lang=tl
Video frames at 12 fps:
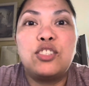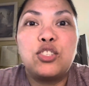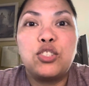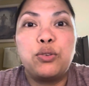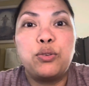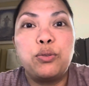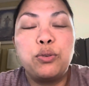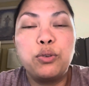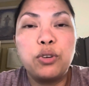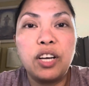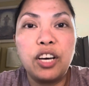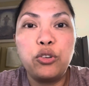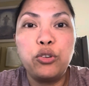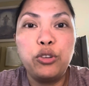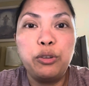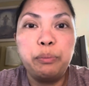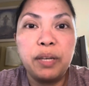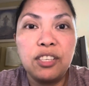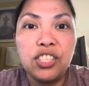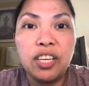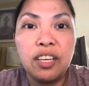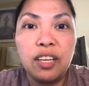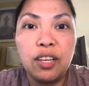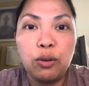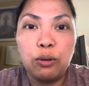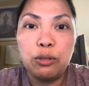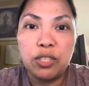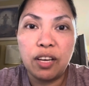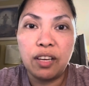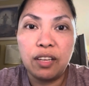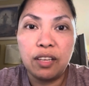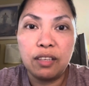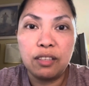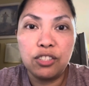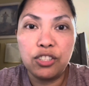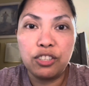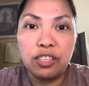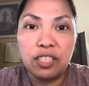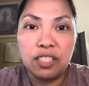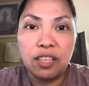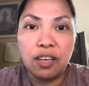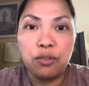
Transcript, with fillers: So, karon mag-share lang ko sa kanang journey sa